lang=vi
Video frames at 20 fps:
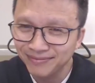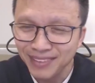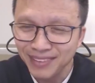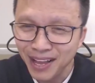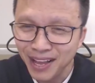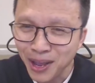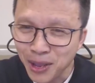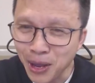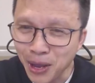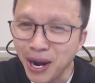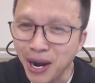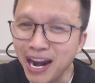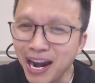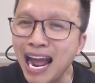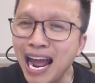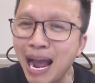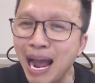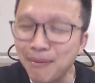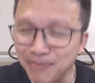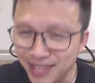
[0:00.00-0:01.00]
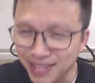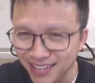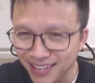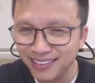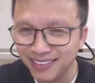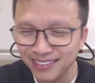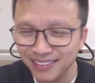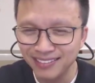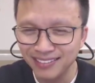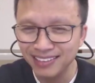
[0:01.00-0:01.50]
Cho đó làm gì?
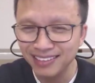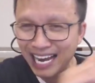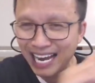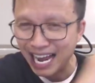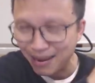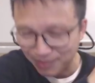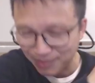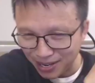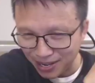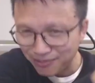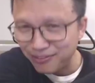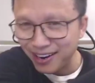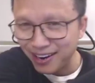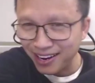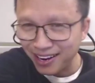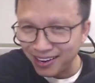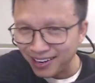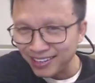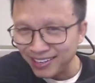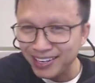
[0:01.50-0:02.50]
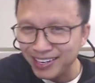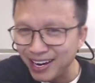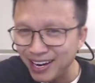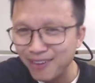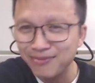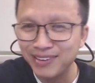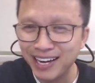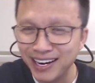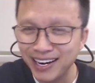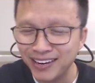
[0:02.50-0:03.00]
Làm cái phần ở dưới góc
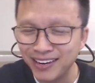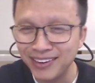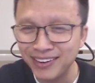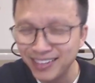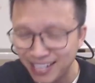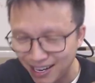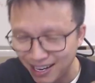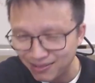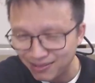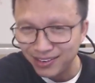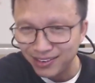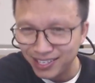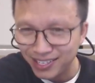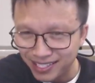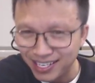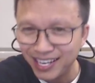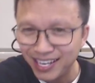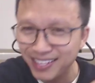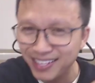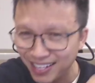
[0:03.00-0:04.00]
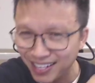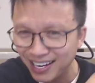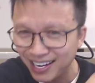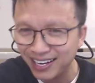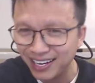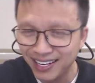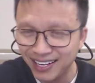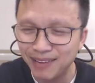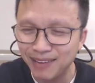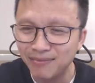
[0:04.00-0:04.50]
nãy em nói, làm sao để xây dựng lại
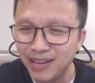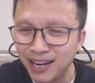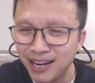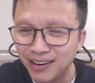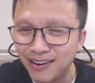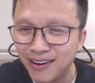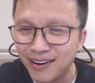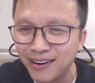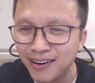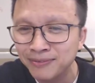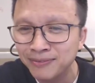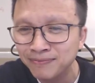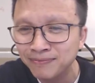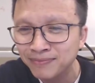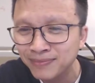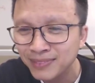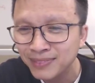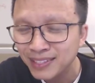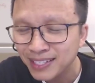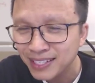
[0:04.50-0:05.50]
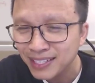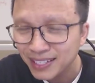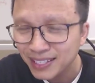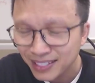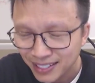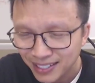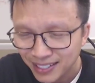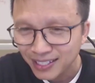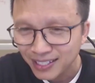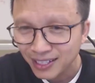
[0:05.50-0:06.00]
cái cảm giác đó.
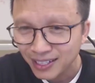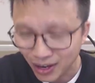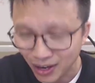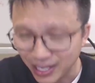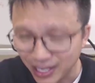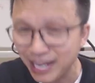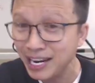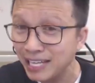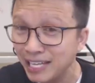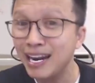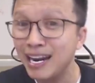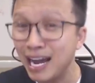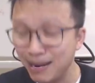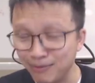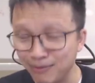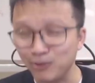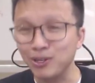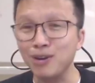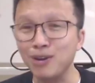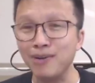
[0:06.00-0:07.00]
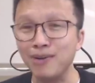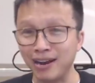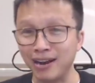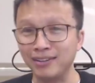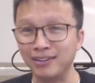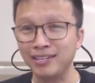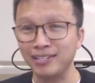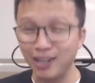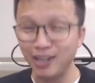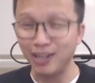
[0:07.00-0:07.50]
Ok, đi tới đây một số bạn có
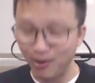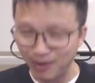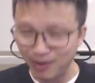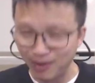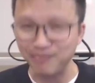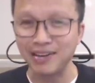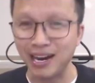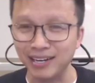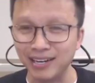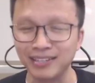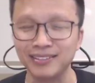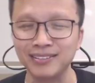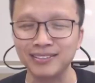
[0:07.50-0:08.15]
thể sẽ không chấp nhận.